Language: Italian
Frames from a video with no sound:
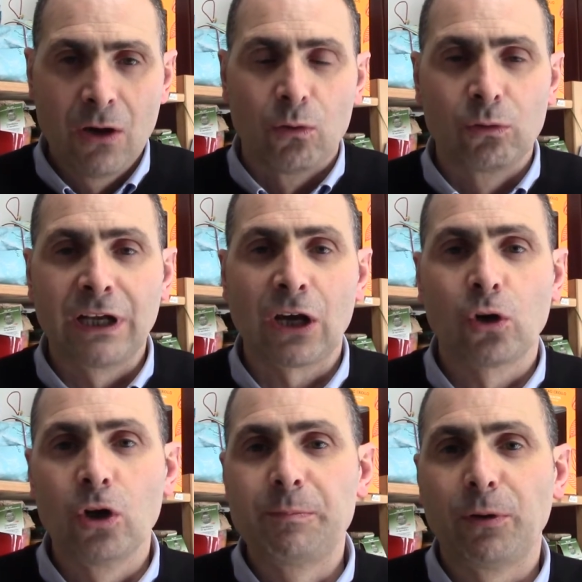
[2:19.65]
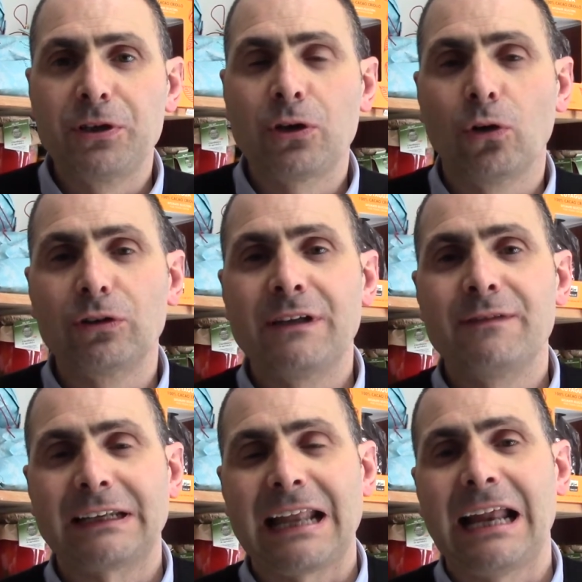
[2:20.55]
Un colpo di coda
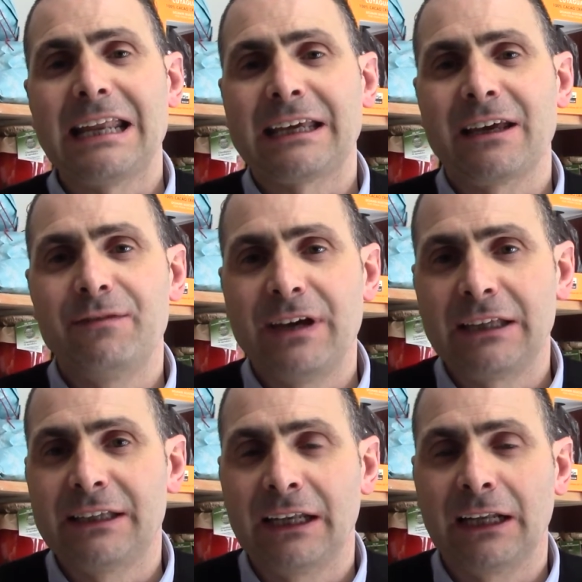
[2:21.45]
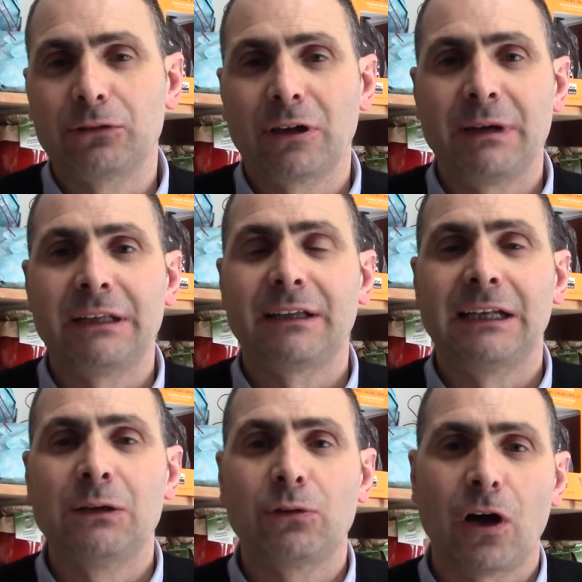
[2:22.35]
invernale che vede naturalmente
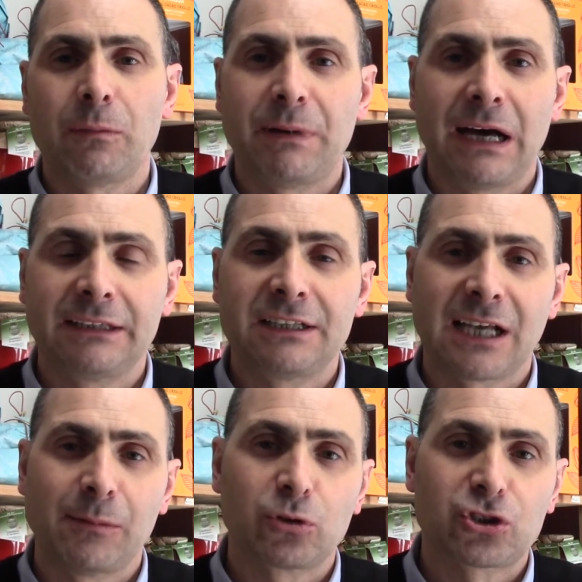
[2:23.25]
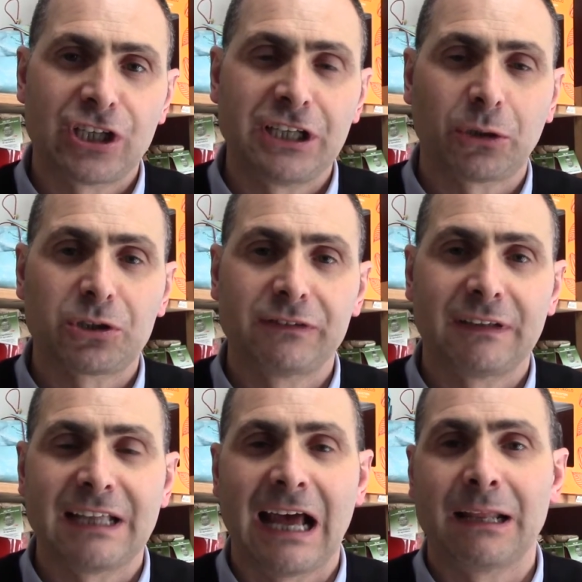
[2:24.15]
l'Europa diciamo,
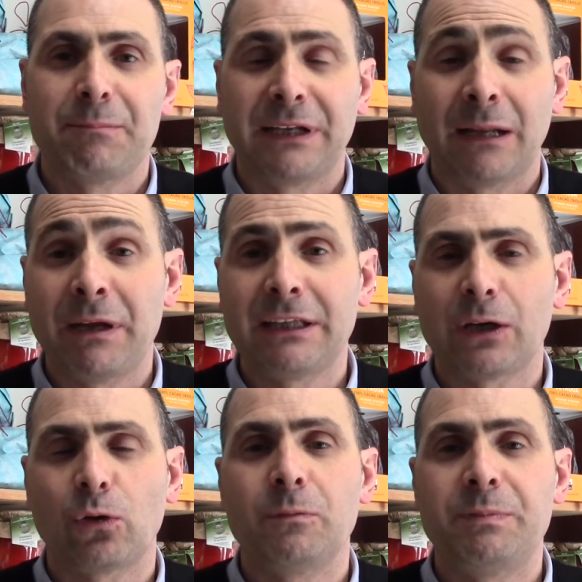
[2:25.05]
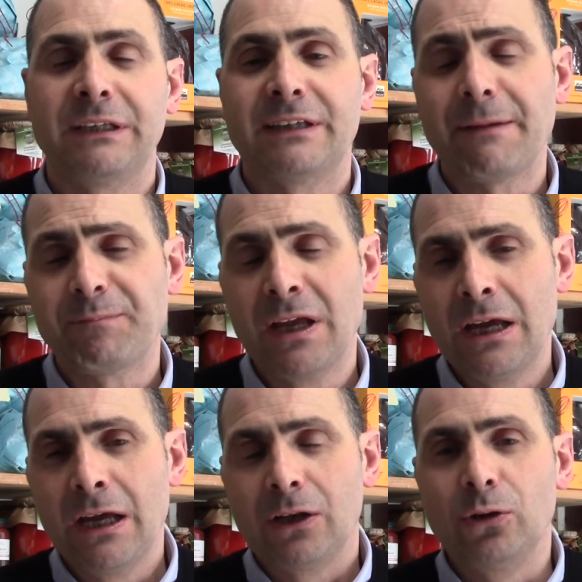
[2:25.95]
centro-occidentale pienamente colpita,
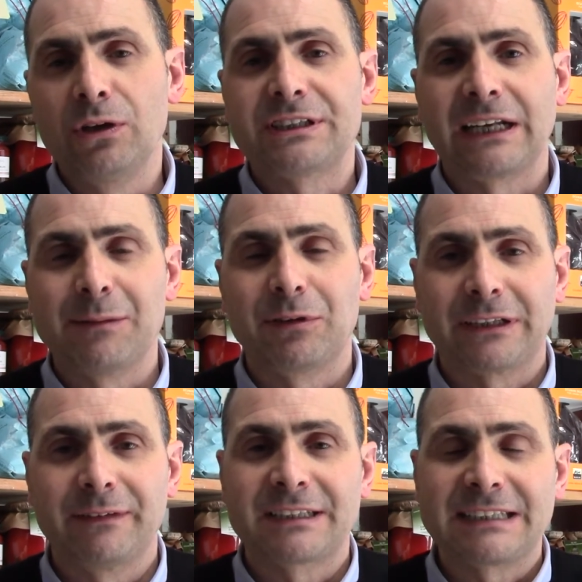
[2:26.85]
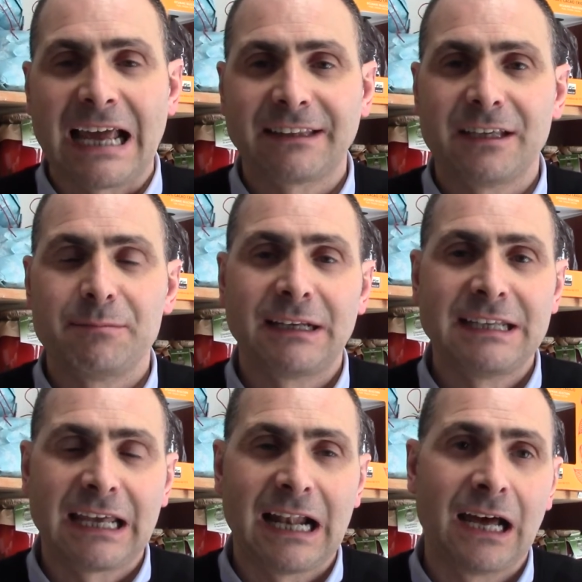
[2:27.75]
noi saremo attraversati in
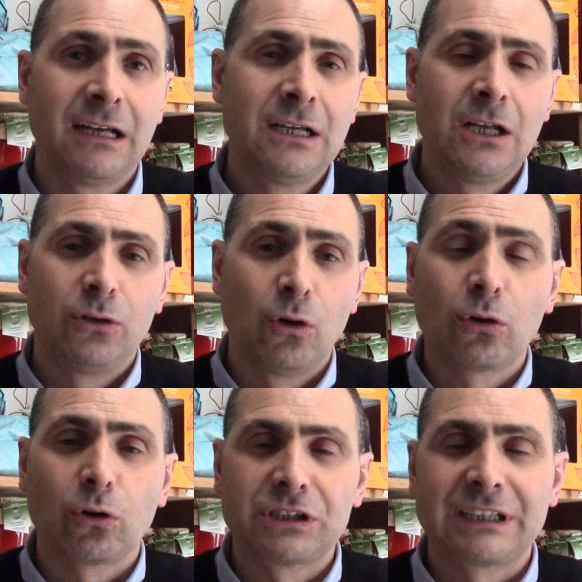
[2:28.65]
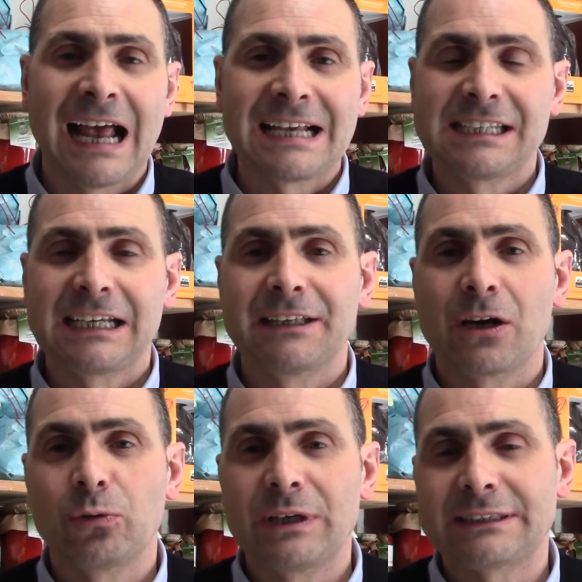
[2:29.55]
maniera non così drastica da
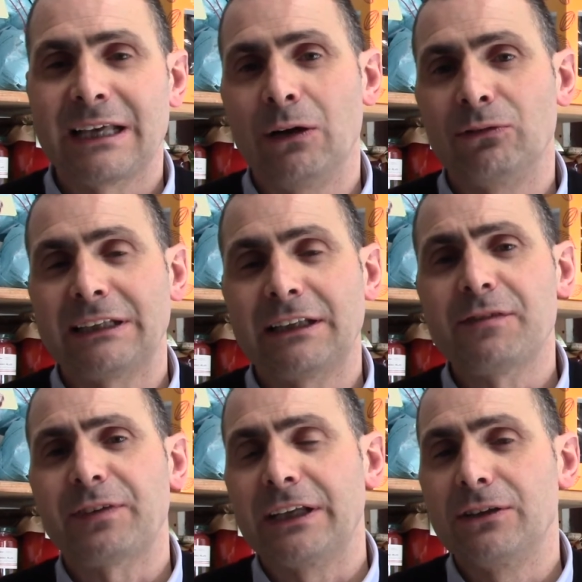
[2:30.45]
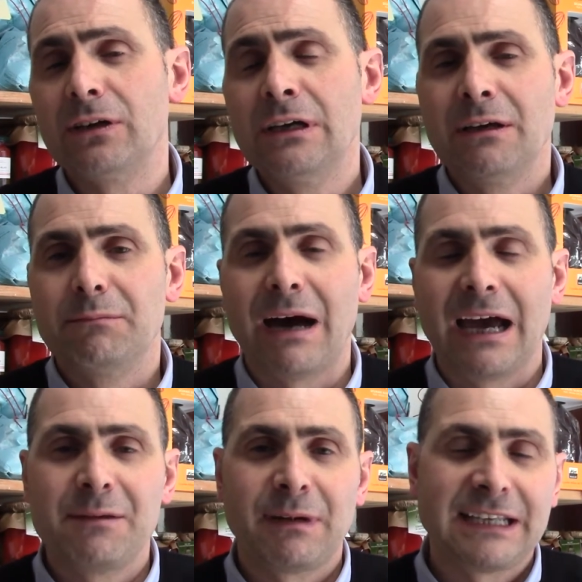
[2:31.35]
questa ondata di freddo, ma
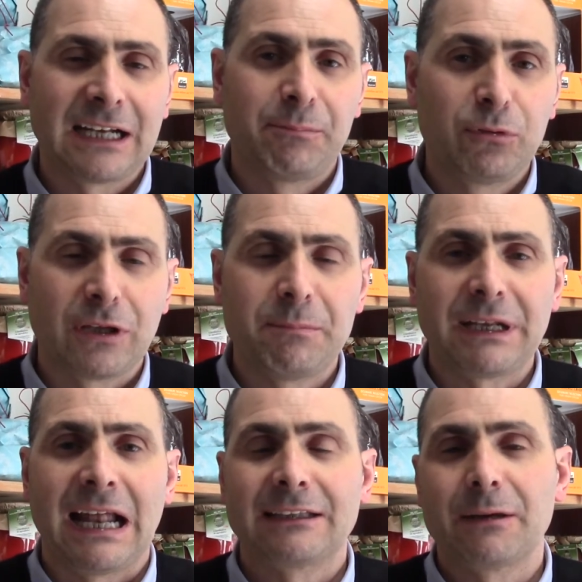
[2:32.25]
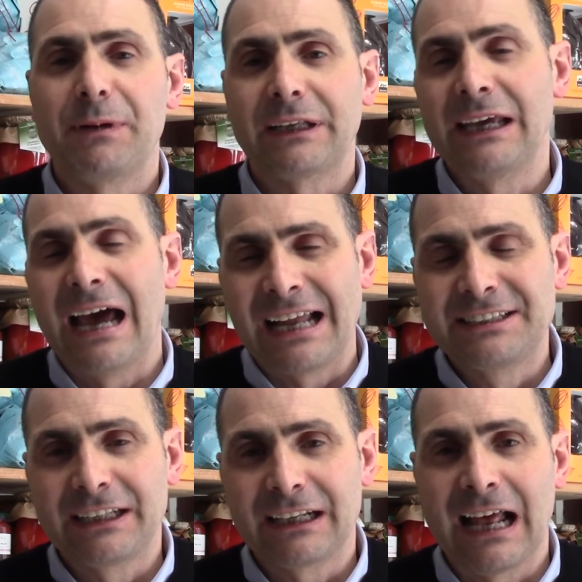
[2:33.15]
in maniera più temperata perché
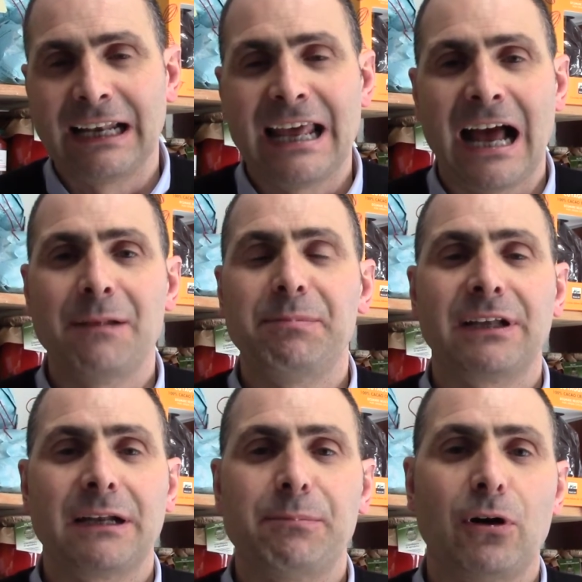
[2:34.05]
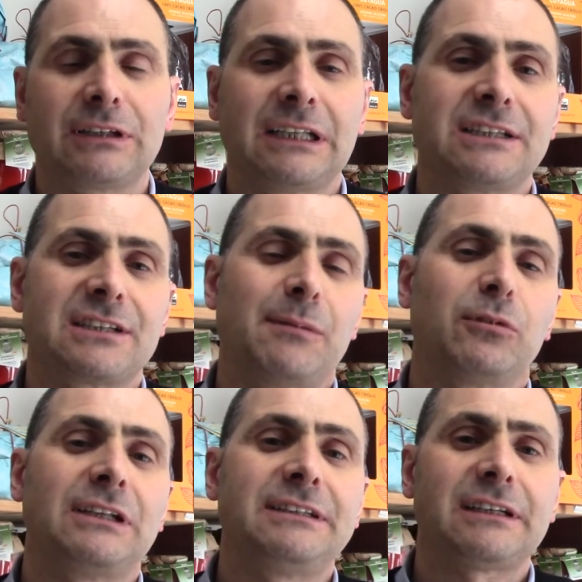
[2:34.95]
aggirerà le Alpi dalla porta diciamo,
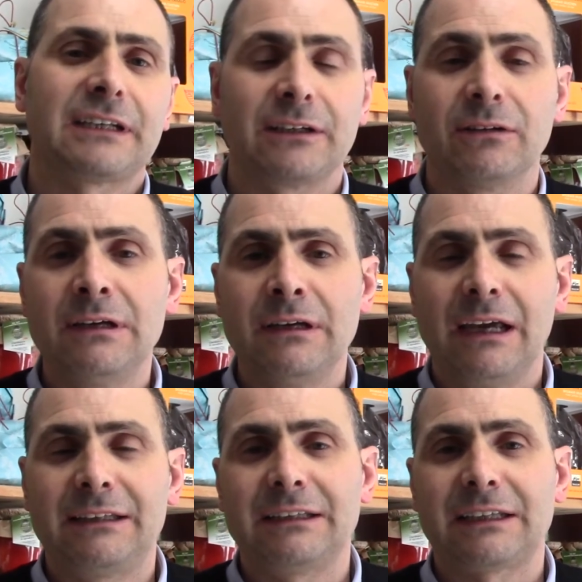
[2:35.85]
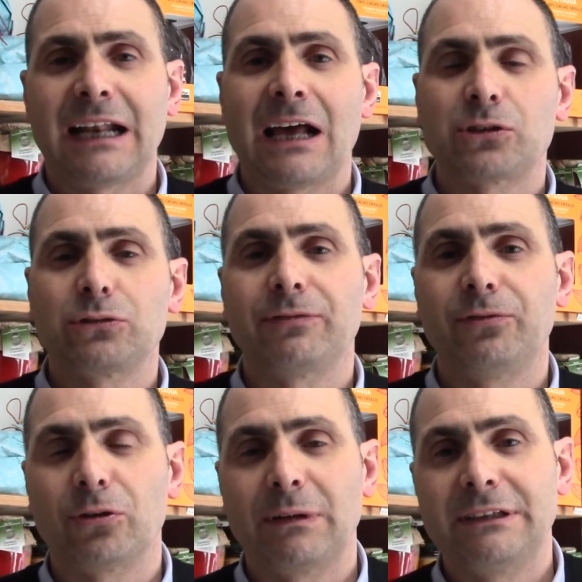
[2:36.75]
del Tirreno ed entrerà sotto
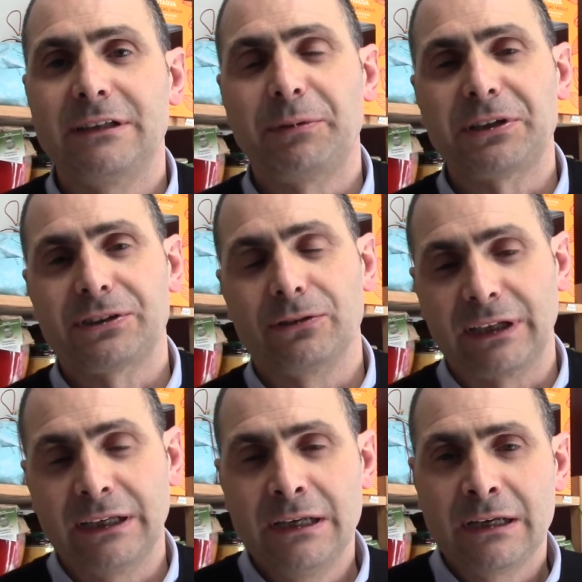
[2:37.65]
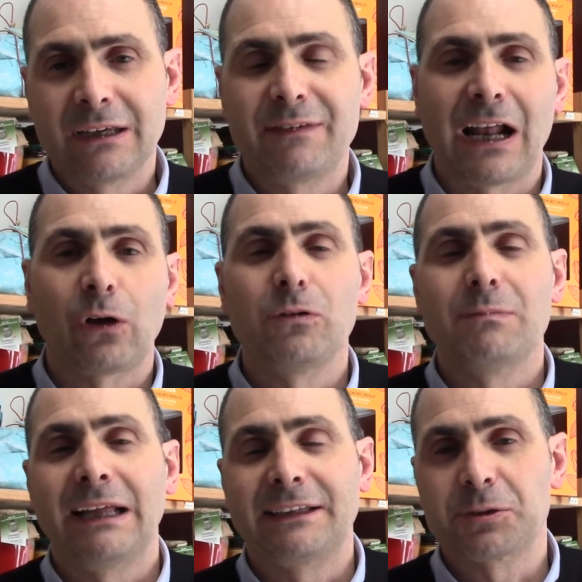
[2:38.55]
forma di depressione che verrà
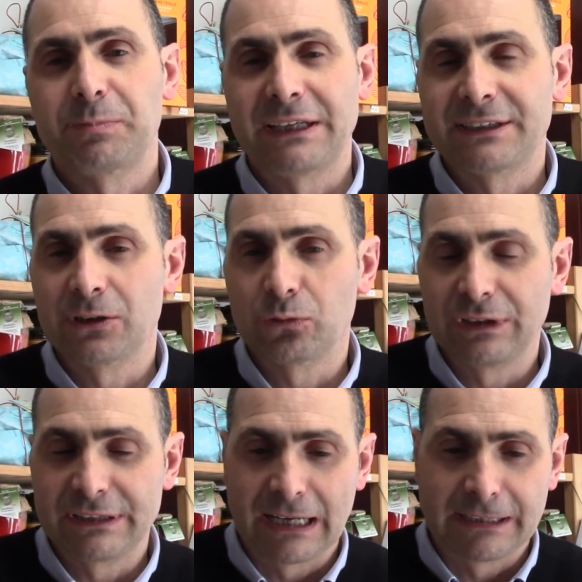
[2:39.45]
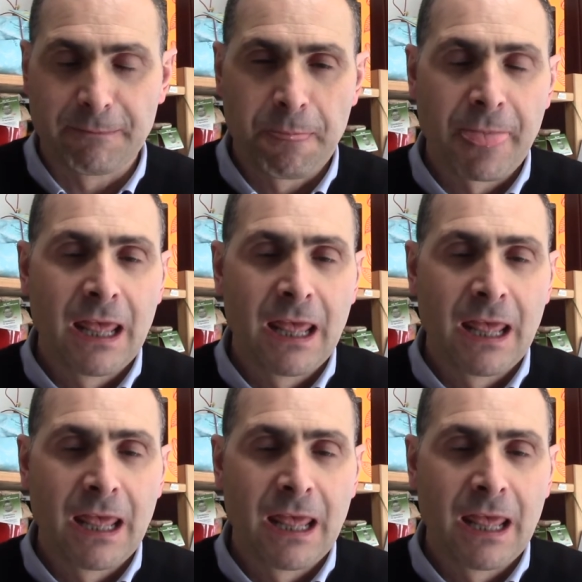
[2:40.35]
colmata specie al sud Italia.